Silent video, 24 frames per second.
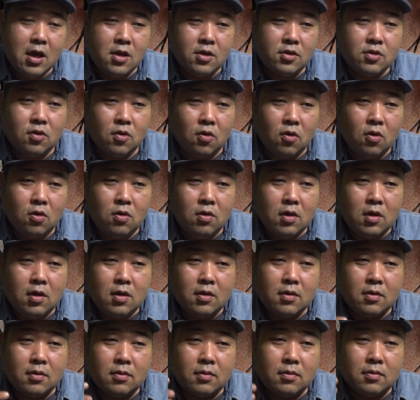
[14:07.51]
その
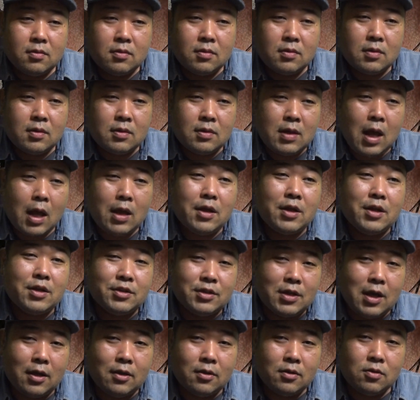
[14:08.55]
影で
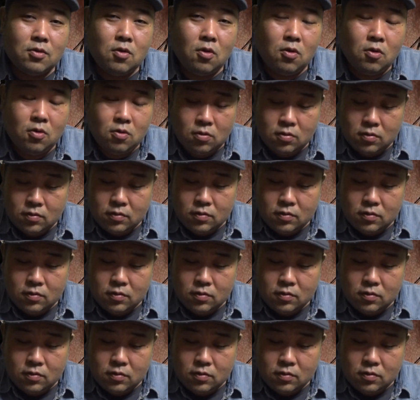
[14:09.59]
さこう